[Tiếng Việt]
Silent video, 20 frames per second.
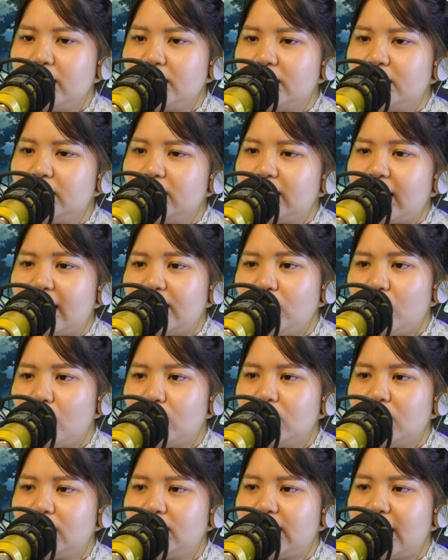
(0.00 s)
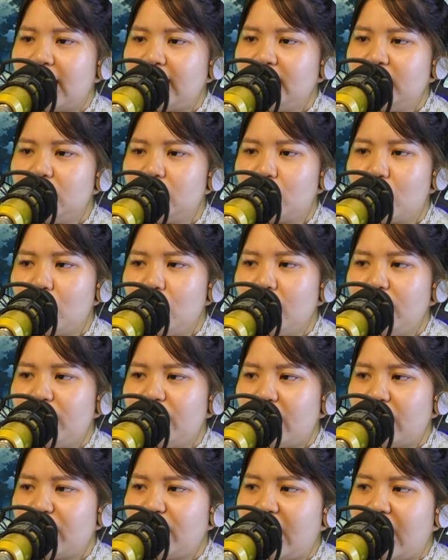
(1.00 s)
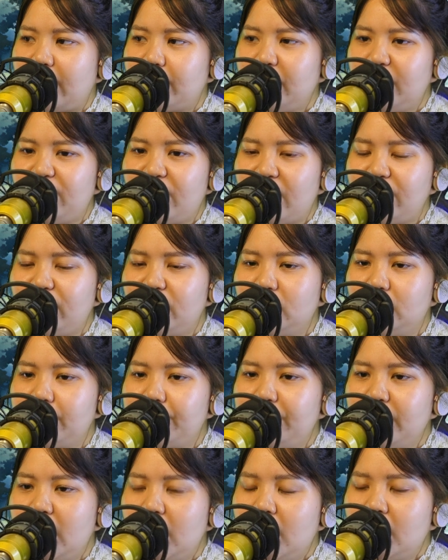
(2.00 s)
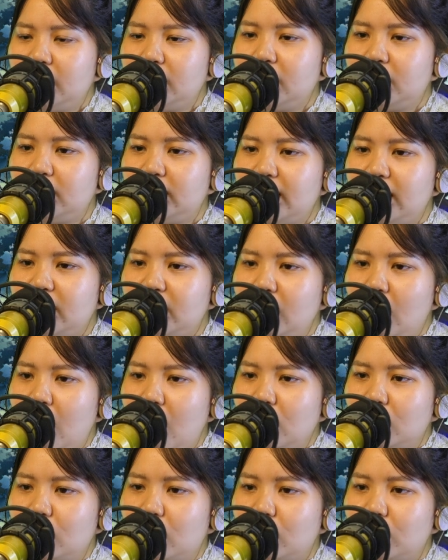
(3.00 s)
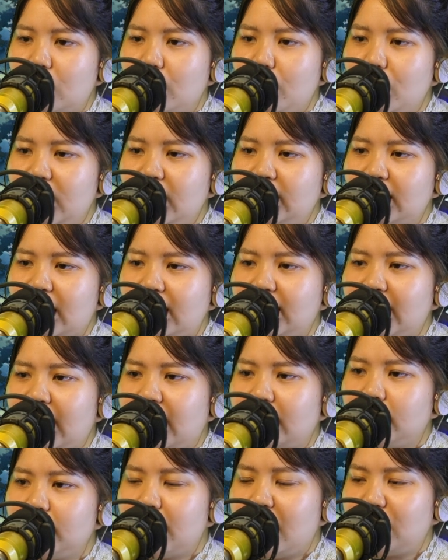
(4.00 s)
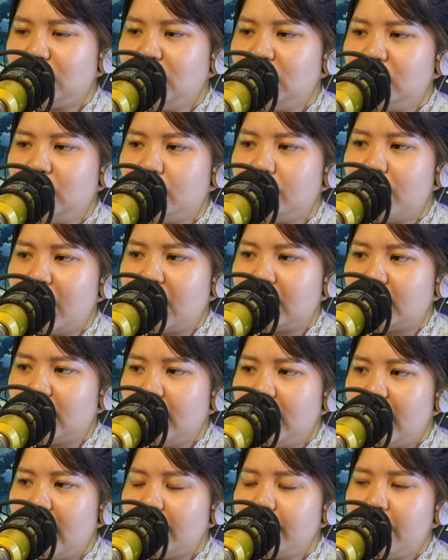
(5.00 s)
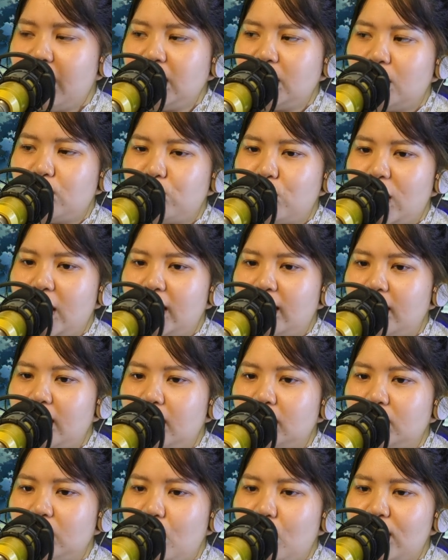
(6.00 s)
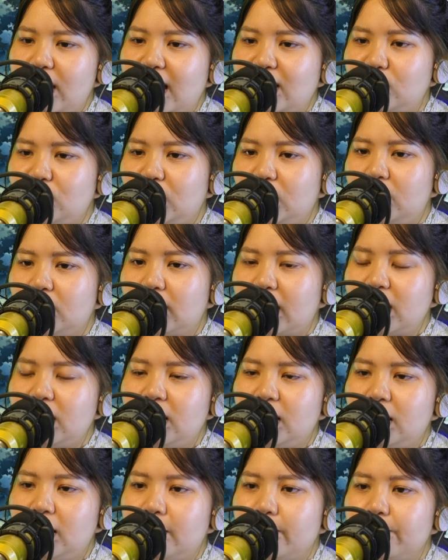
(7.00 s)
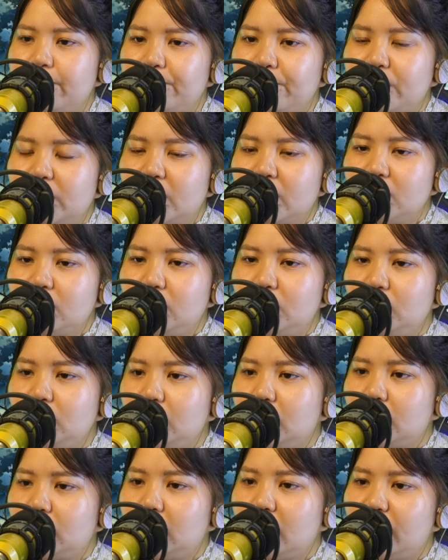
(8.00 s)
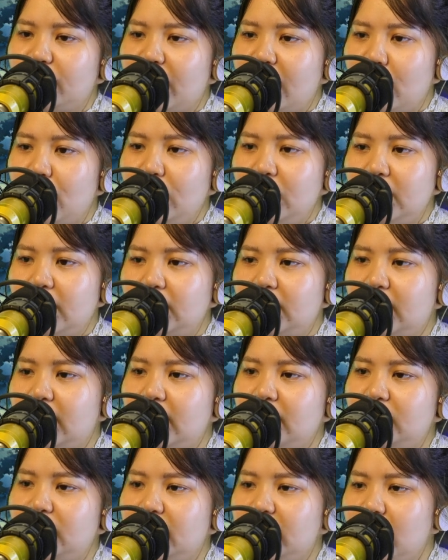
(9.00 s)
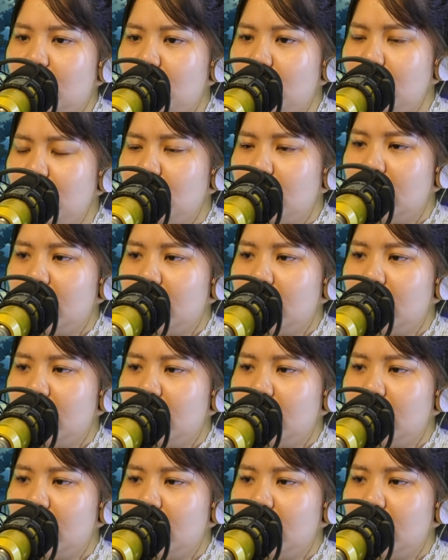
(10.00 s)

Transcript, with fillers: Chư thánh không ngừng tán dương Cố Lâm Phong và Hải Minh Pháp Vương. Đương nhiên cũng có một ít thánh cảnh bảo trì trầm mặc, ánh mắt lập lè, tự hồ đang suy tư cái gì. Trương Nhật Trần và Huyết Linh Tiên chiến đấu